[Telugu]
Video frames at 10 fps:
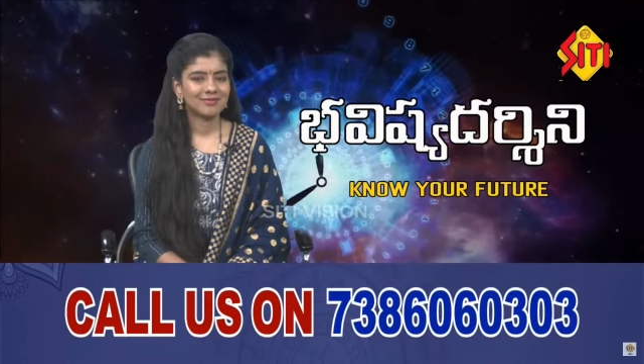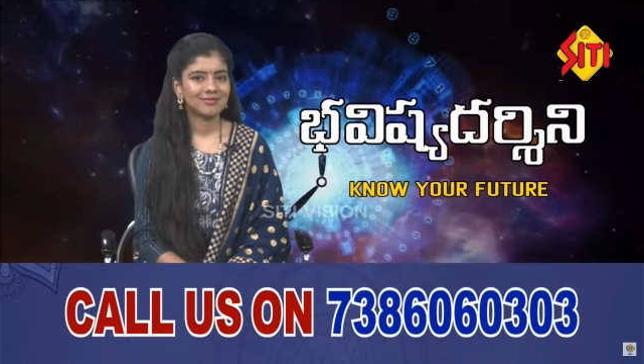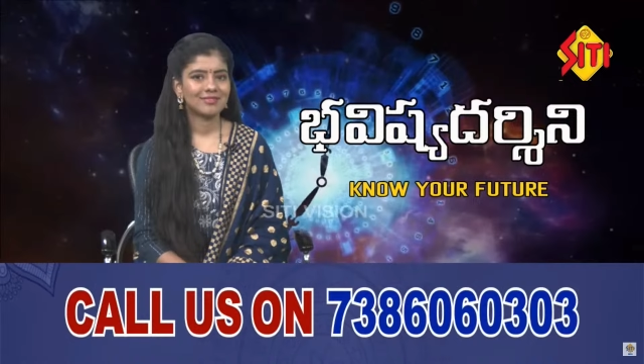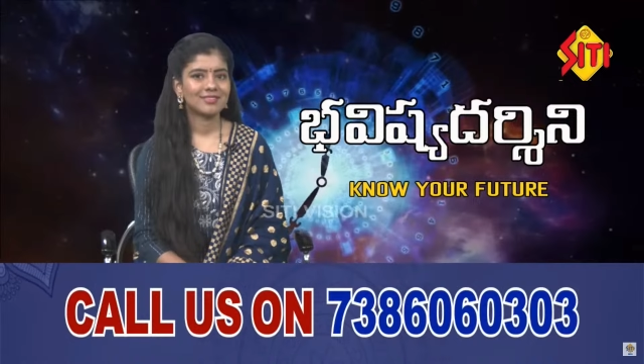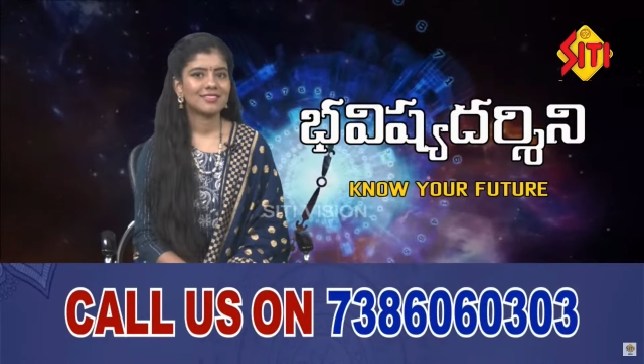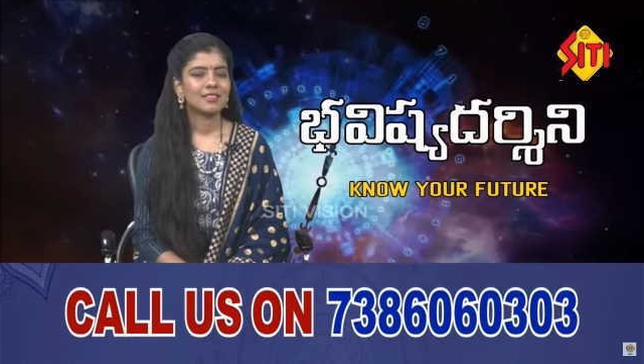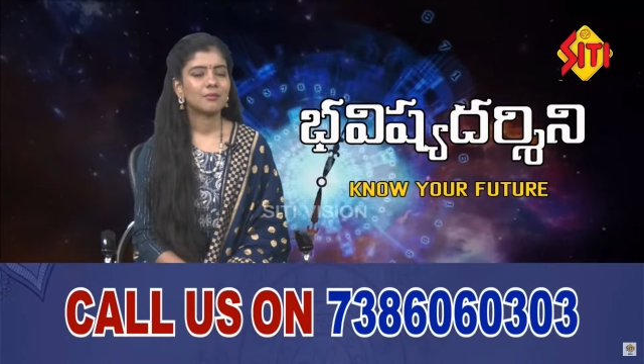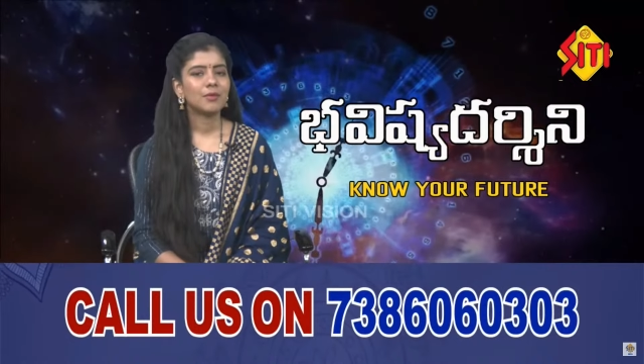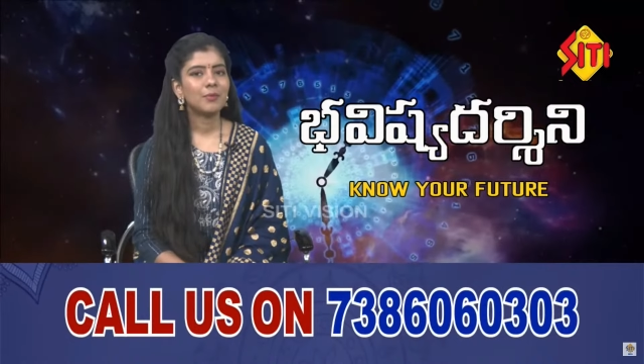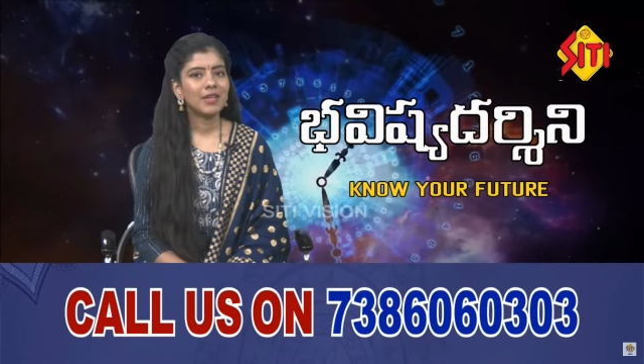నమస్తే మేడం
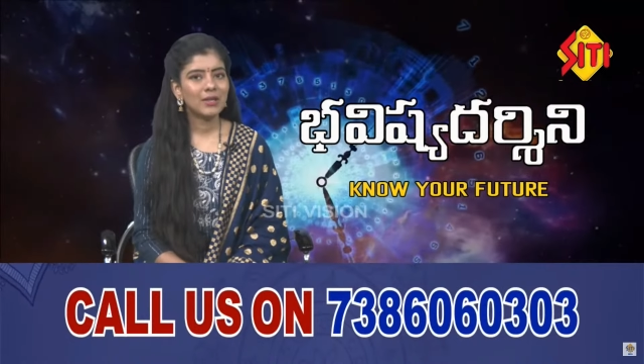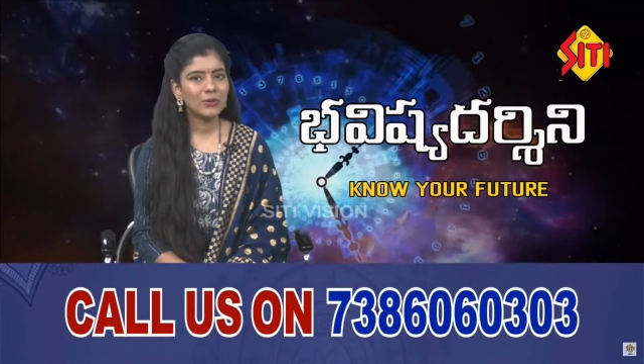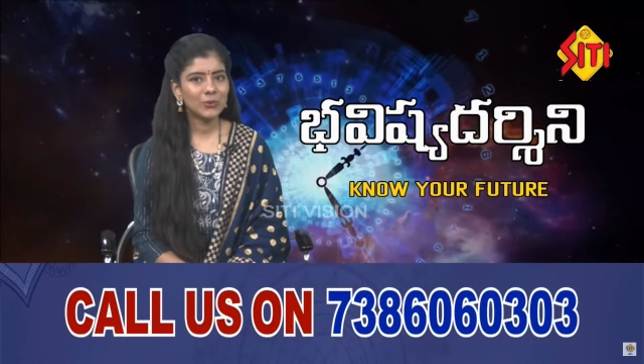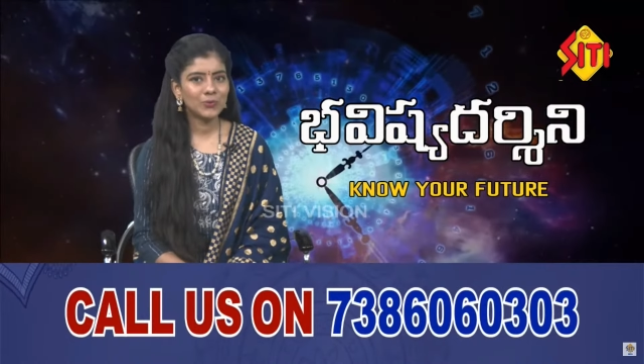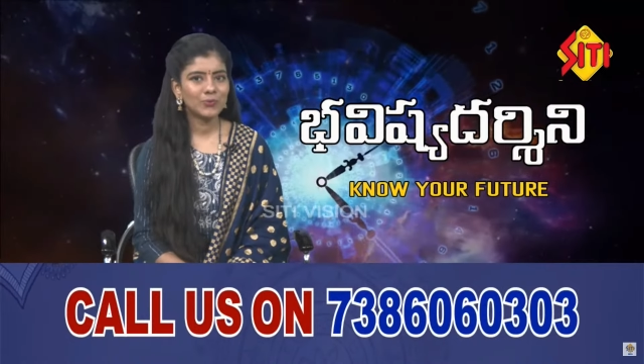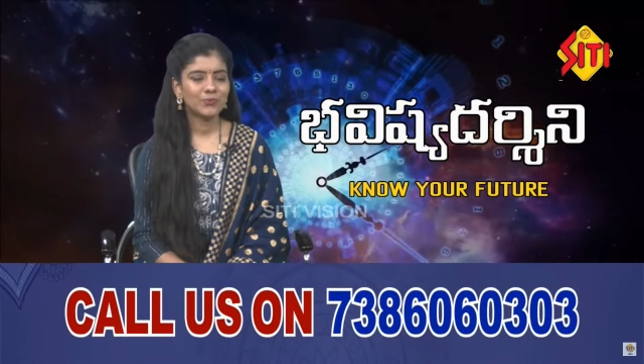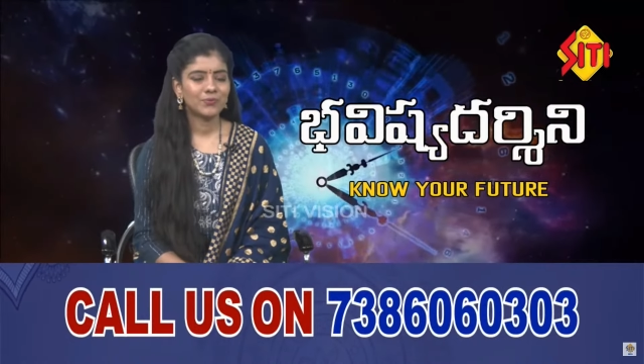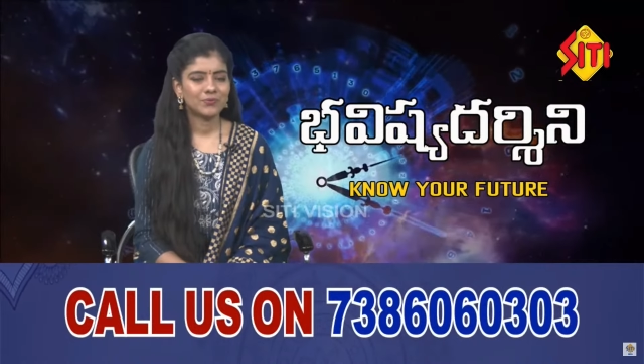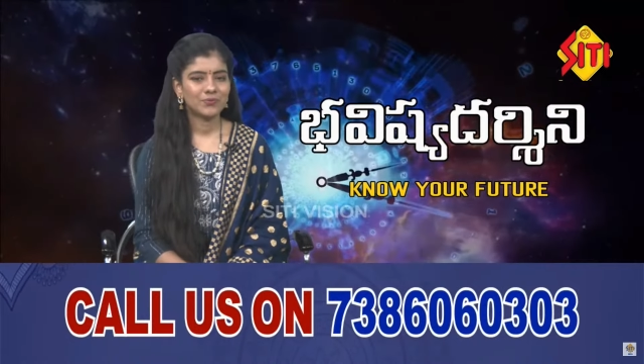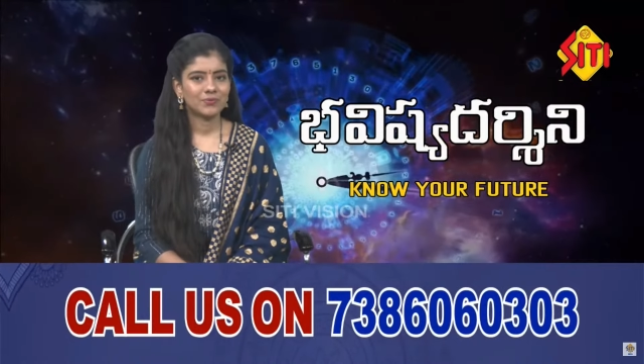మీ పేరు
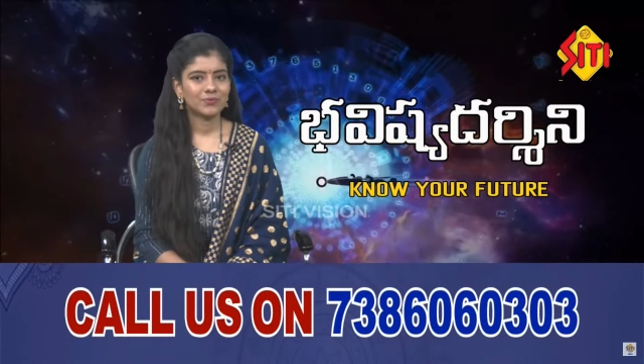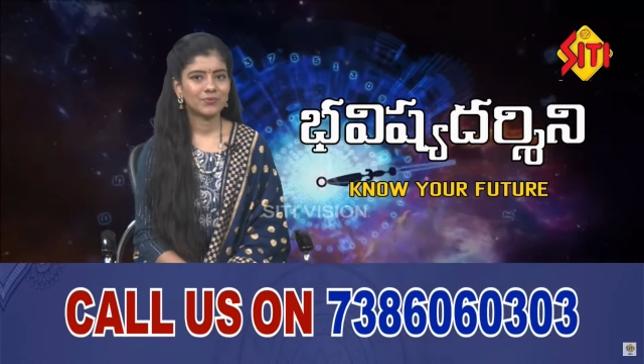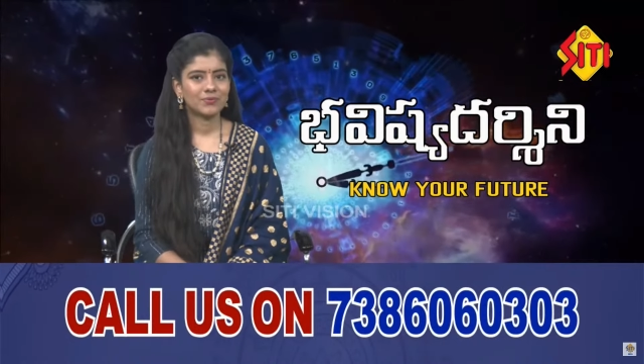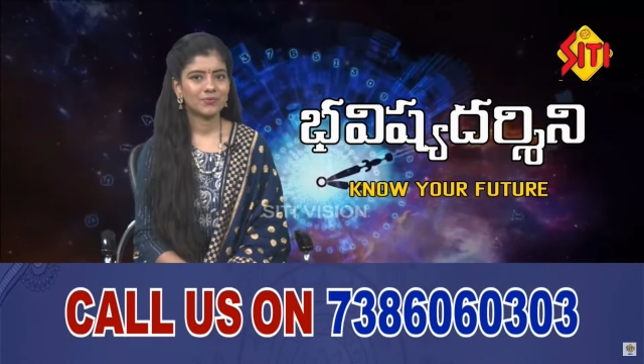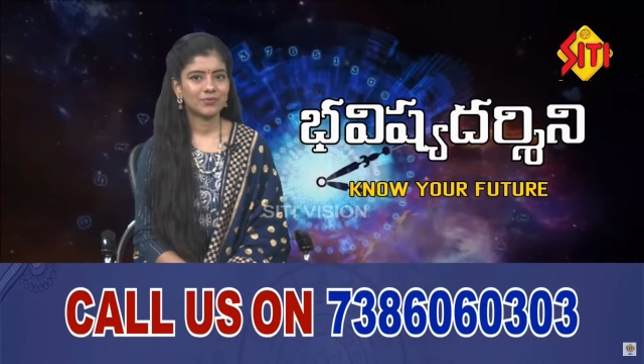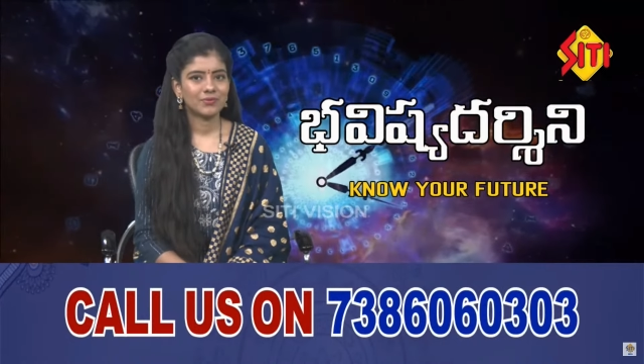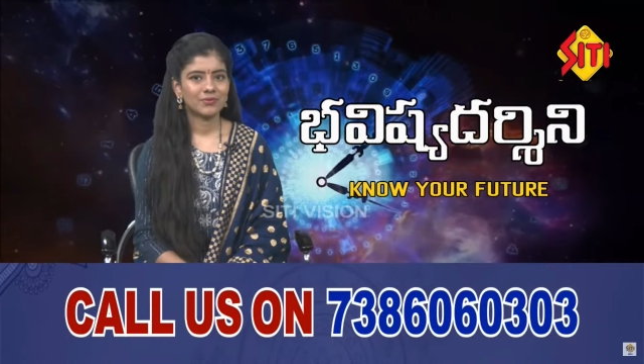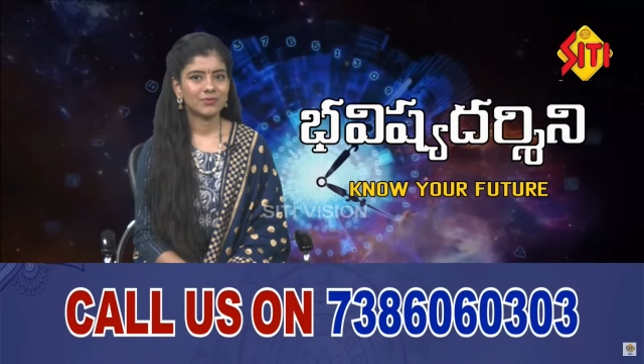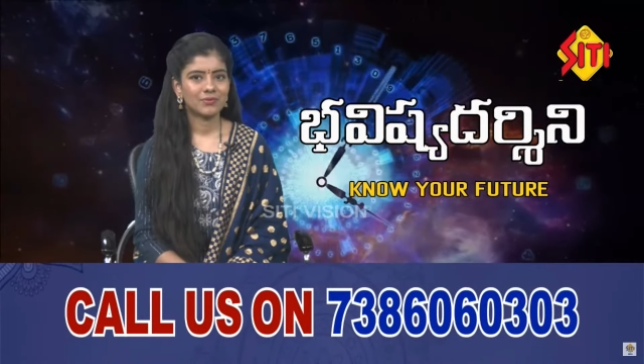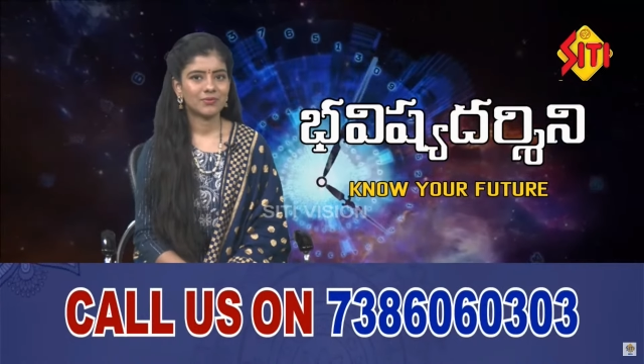
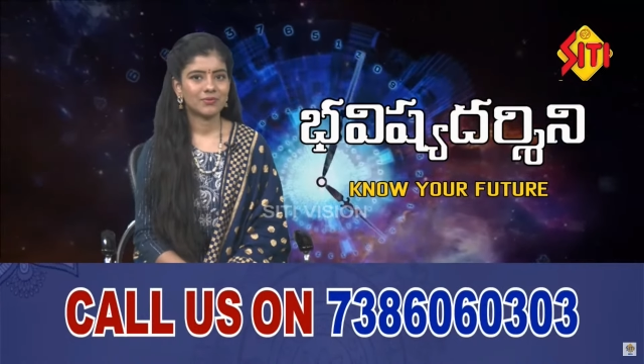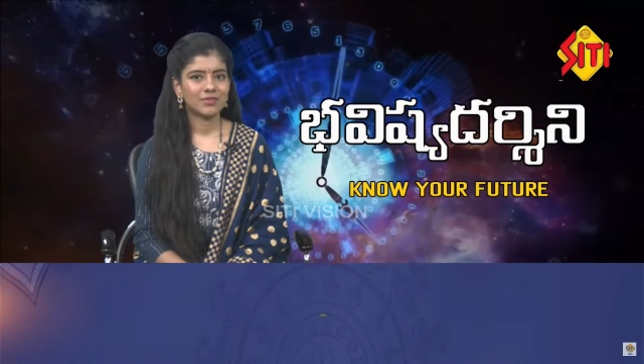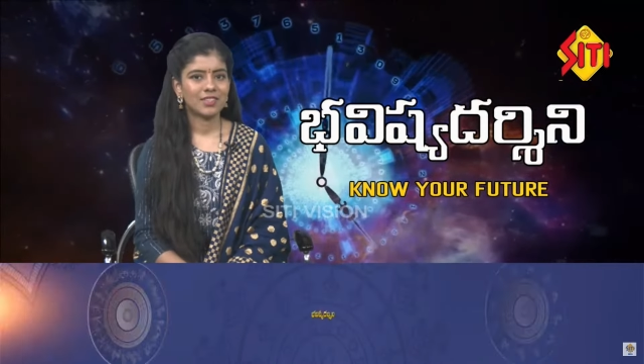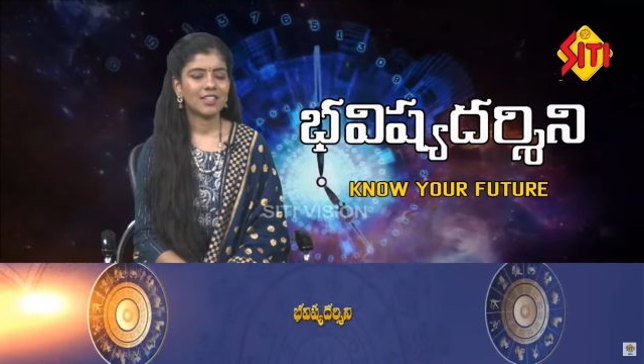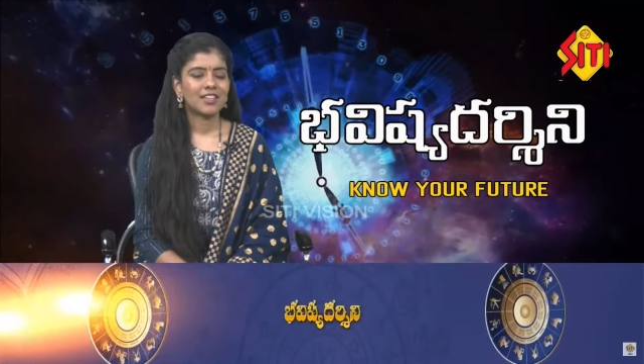నాగరాజ్ అండి